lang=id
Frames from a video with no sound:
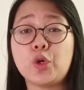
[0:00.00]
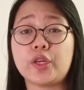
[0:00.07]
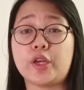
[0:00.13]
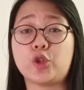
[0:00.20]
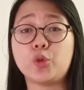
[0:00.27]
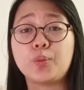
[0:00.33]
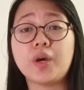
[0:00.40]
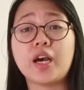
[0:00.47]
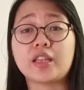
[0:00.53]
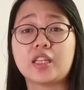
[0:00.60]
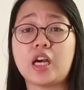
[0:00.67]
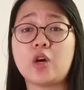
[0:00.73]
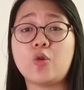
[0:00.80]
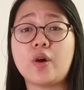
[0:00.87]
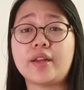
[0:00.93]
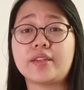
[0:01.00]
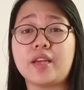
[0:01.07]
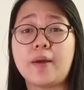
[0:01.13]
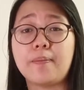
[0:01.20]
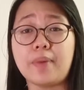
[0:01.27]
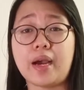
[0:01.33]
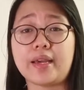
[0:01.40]
yaitu pengetahuan
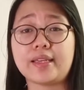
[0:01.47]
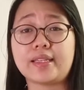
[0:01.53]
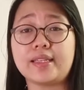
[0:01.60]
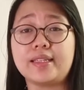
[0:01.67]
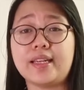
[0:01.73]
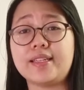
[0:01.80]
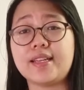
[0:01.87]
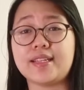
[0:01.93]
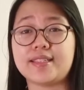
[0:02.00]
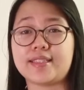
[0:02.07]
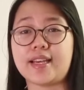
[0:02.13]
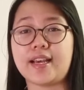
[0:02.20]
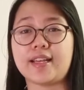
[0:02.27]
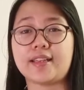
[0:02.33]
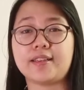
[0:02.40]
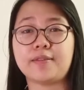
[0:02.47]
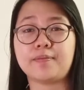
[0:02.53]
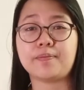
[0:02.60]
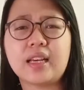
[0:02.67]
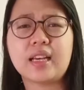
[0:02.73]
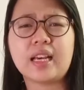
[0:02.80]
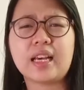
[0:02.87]
yang baik dan yang jahat.
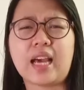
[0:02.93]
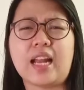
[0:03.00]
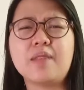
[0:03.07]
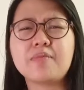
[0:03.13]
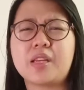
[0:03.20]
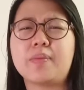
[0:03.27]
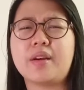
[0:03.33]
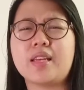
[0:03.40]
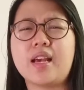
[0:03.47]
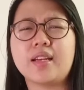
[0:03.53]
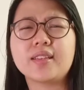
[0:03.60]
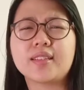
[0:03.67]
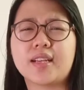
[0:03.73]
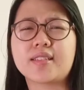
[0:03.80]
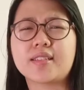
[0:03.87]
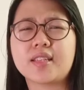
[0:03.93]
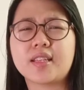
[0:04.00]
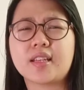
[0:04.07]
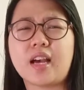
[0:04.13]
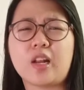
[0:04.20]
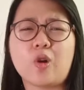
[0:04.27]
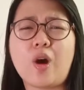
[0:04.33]
Kalian bisa bayangin nggak sih
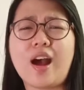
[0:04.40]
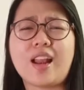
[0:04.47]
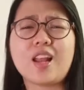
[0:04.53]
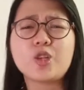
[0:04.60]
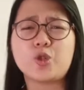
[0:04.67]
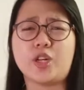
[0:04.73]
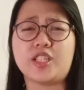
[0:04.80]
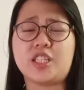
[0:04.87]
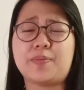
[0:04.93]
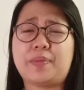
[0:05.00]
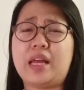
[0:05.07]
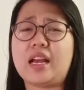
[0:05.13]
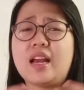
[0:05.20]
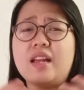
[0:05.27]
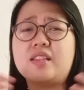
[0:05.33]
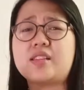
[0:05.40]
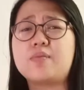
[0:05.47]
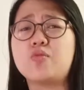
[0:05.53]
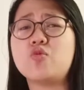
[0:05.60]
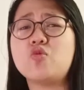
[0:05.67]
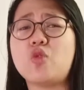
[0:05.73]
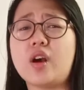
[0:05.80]
kalau Allah sudah ciptakan
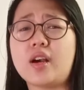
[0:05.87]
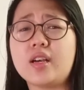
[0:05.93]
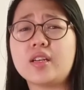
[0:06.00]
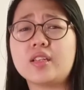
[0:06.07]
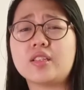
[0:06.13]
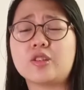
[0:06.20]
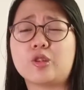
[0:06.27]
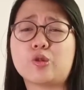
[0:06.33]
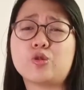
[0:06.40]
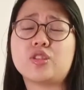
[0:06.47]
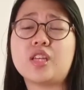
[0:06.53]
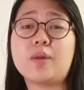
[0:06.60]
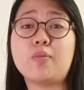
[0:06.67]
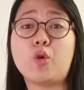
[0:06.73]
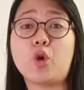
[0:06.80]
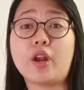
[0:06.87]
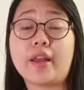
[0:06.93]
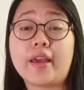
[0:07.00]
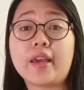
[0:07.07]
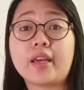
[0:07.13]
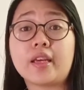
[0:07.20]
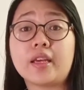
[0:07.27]
semua, terus yang
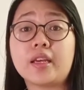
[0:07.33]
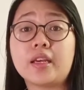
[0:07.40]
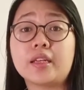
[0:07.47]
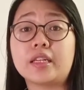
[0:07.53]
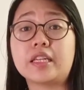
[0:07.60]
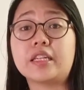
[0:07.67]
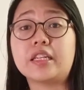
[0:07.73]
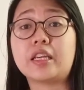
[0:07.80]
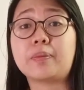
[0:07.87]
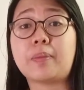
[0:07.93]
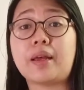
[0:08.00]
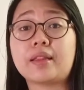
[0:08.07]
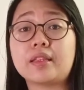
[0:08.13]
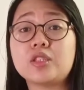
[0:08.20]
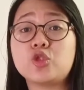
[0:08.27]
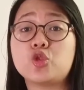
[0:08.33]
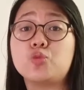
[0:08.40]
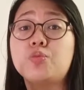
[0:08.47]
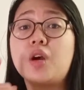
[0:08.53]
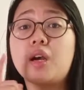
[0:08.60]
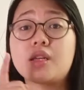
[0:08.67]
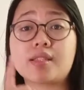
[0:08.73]
boleh dinikmati
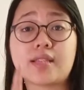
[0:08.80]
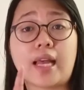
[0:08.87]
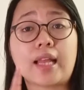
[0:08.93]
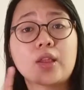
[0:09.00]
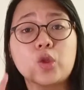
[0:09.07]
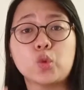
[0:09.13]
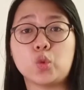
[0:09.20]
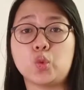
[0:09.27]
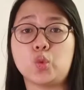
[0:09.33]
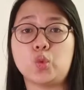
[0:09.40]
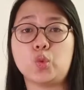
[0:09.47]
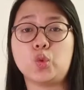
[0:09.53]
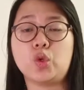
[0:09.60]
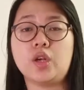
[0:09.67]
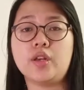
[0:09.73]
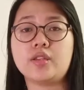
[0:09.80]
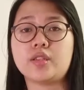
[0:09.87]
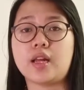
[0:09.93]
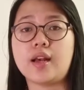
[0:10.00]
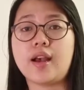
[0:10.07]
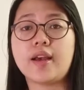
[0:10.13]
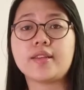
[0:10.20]
cuma satu,
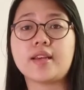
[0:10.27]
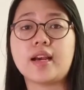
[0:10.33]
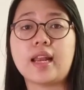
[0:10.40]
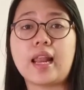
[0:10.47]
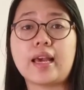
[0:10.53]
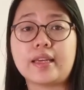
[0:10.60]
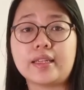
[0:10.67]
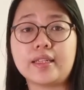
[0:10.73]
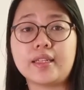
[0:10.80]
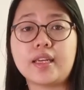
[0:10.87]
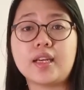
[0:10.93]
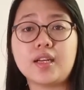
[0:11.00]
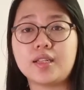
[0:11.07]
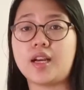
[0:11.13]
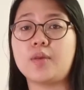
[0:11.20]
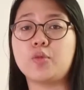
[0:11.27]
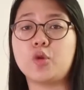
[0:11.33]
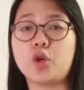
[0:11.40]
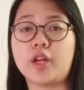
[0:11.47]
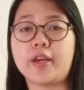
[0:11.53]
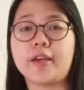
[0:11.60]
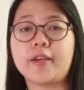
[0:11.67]
sedangkan yang lainnya nggak
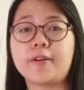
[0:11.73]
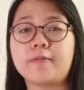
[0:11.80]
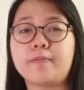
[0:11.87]
boleh.